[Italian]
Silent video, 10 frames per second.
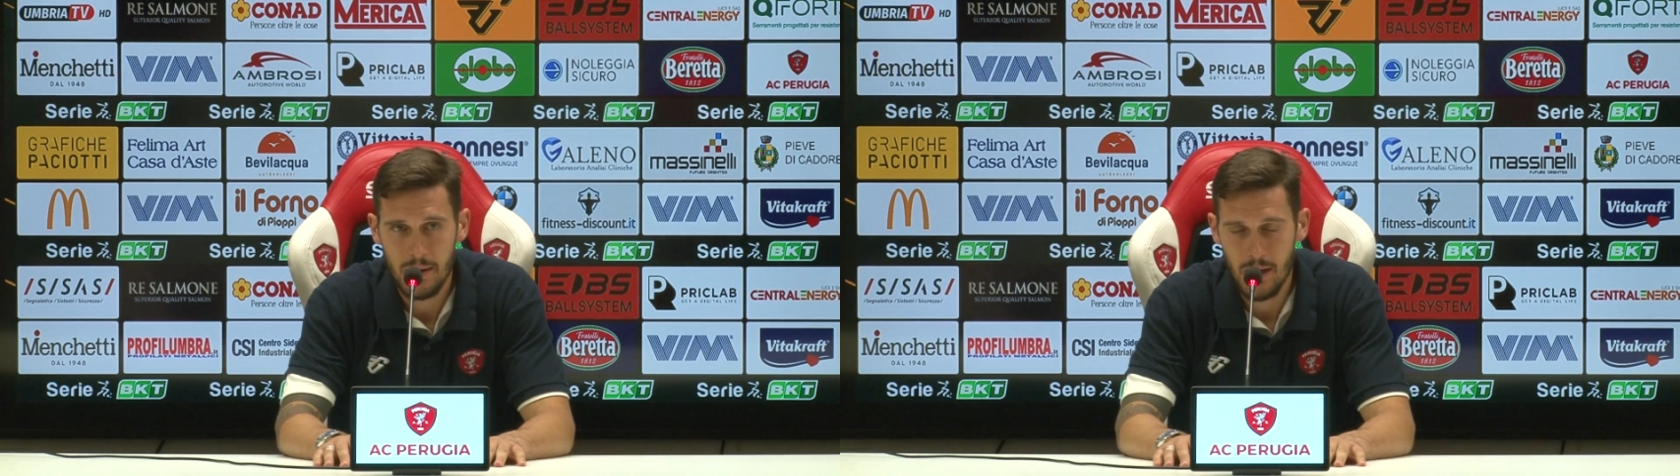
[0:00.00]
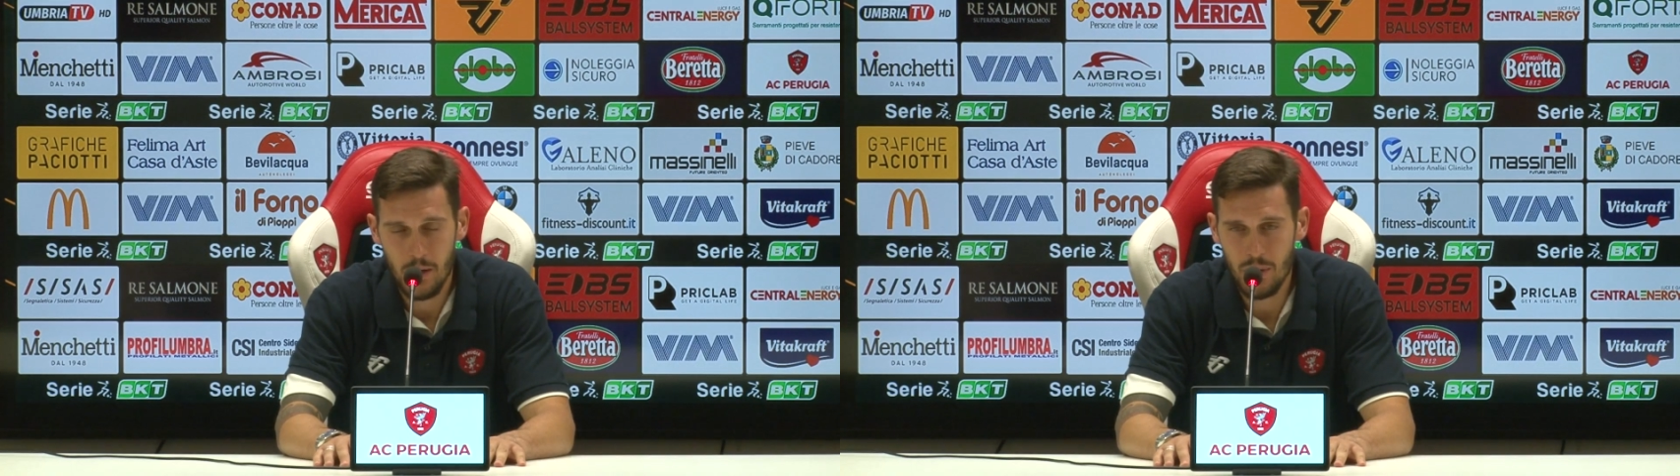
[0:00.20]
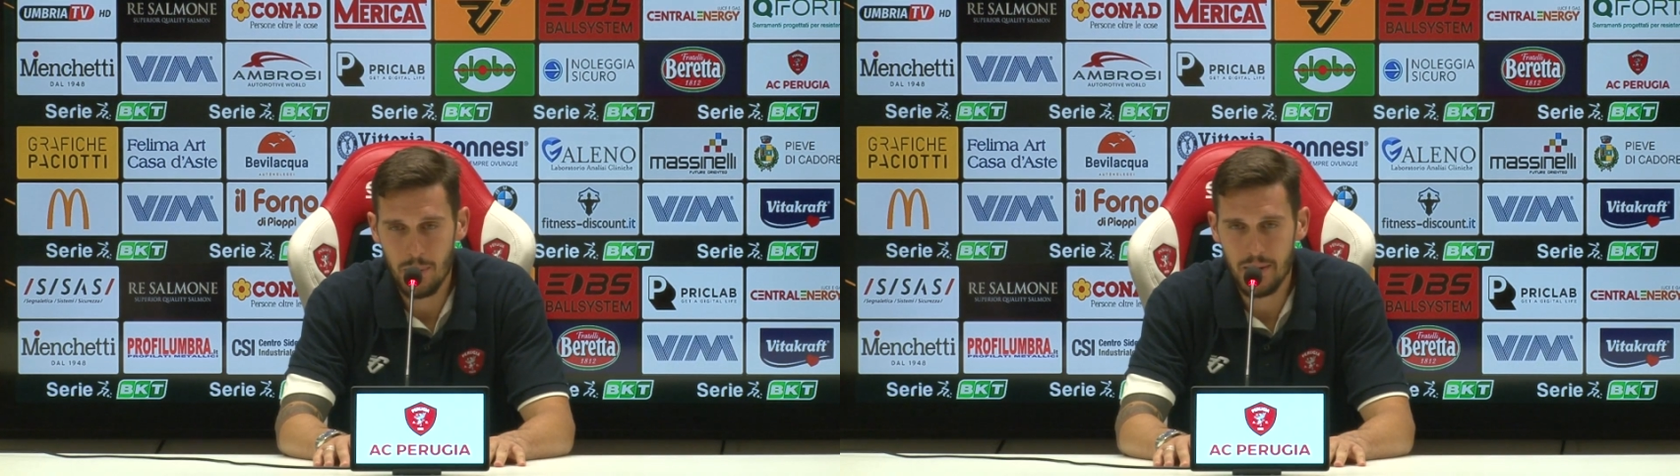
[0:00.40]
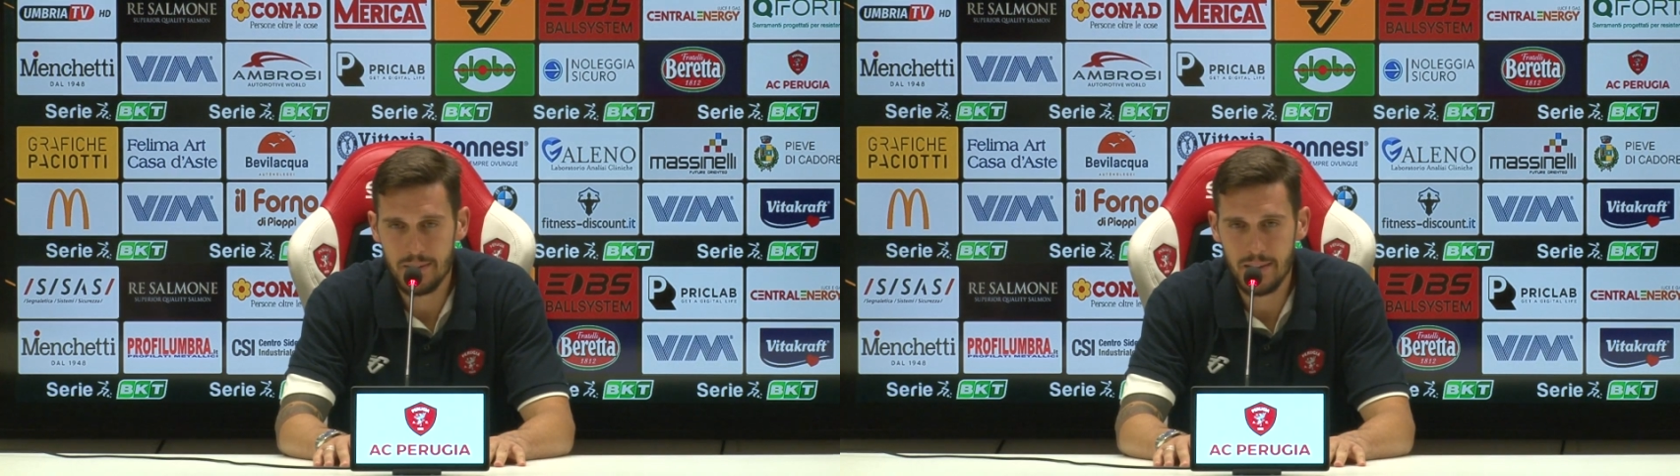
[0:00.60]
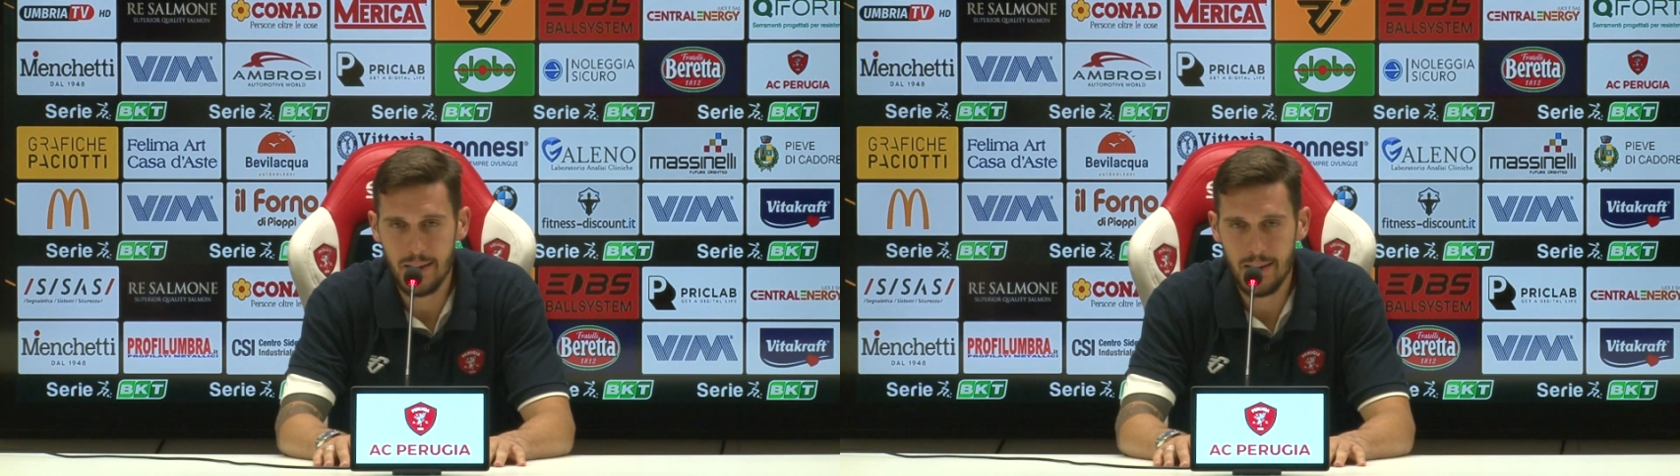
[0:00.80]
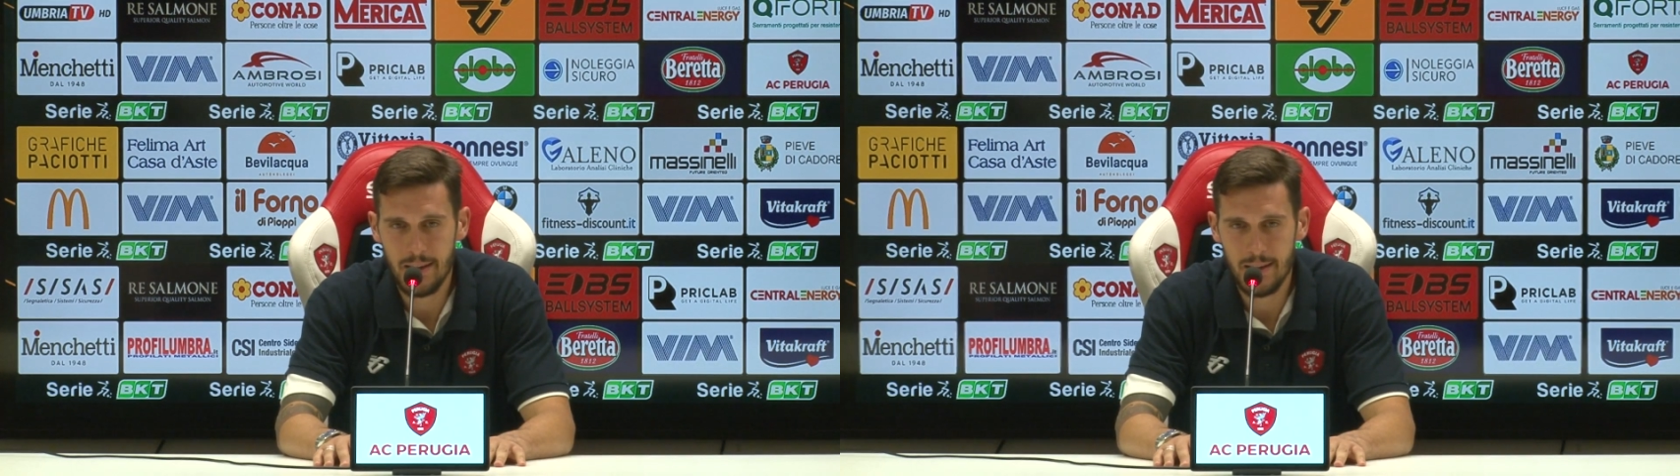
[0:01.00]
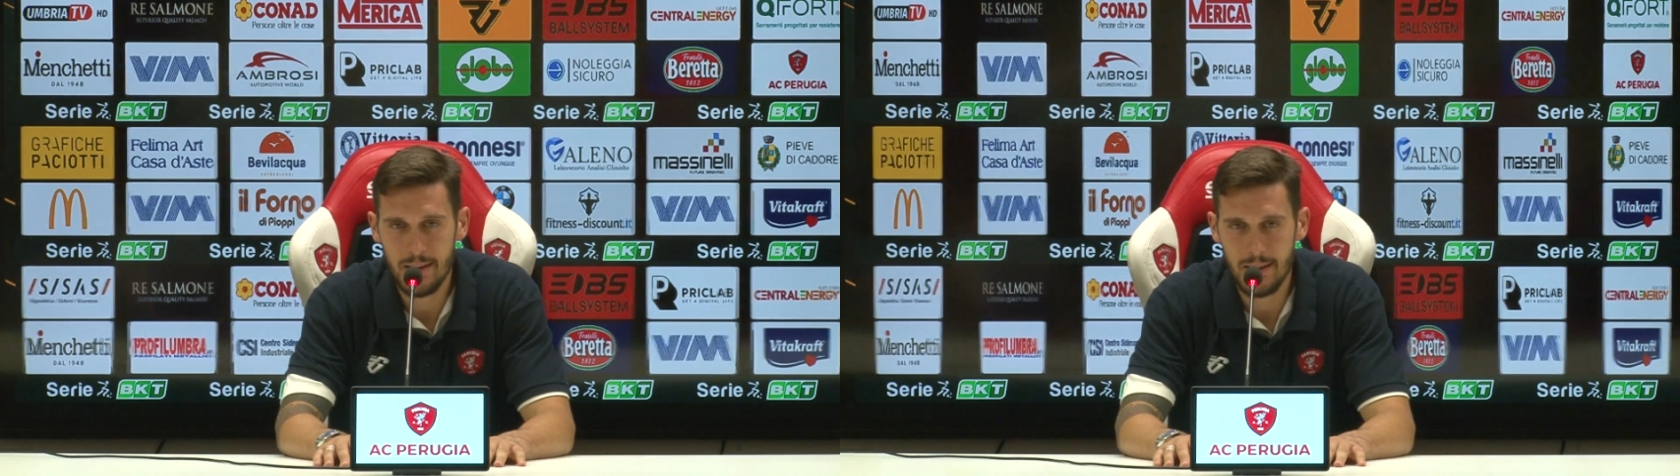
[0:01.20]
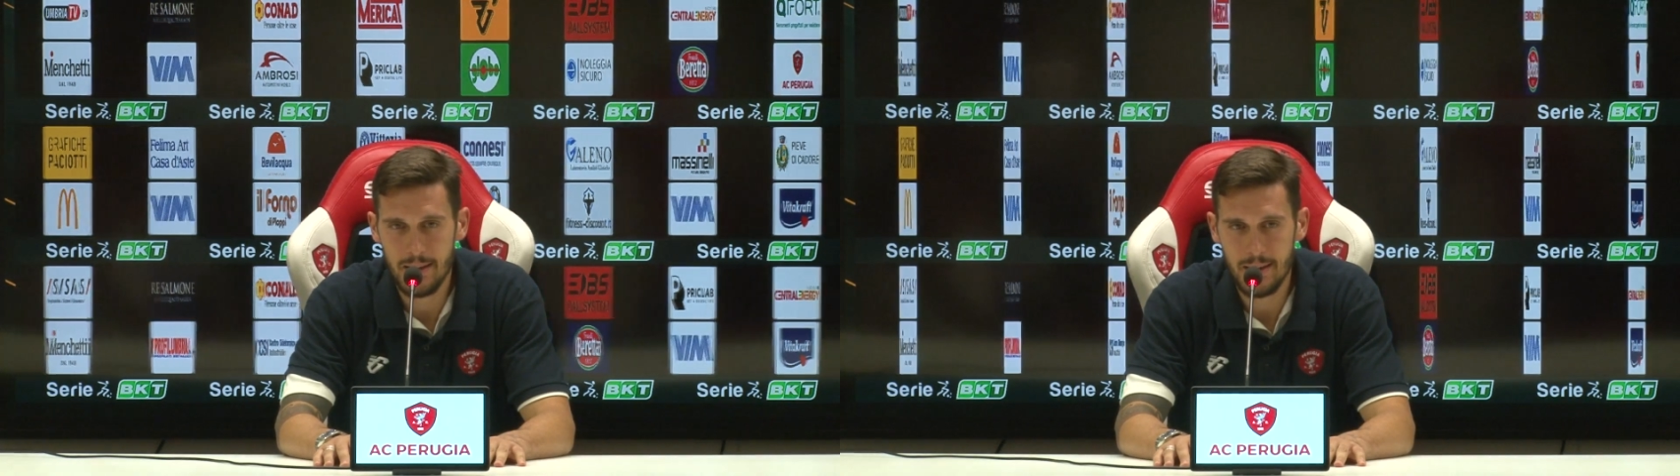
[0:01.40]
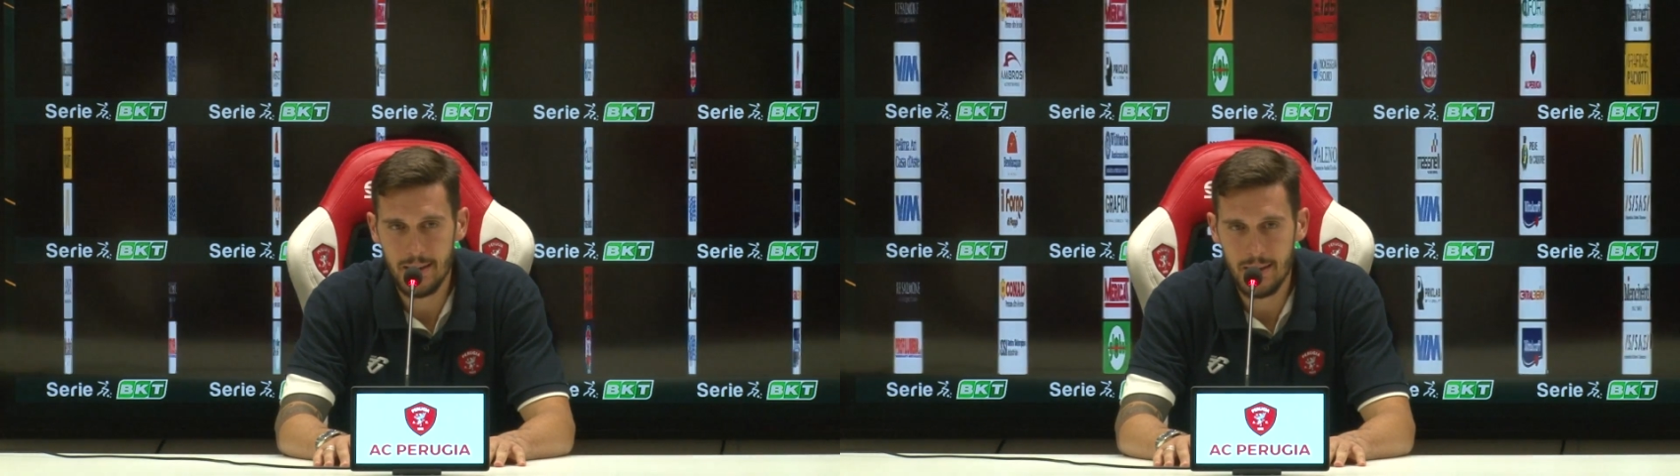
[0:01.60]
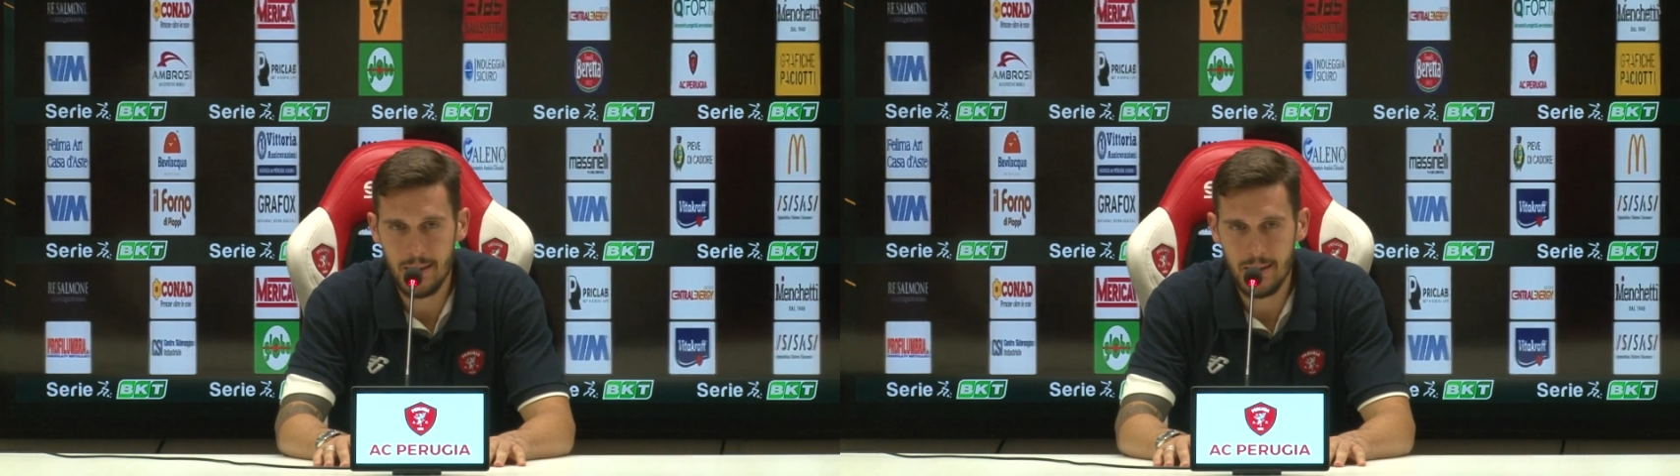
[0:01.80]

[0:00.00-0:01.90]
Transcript: Era una partita che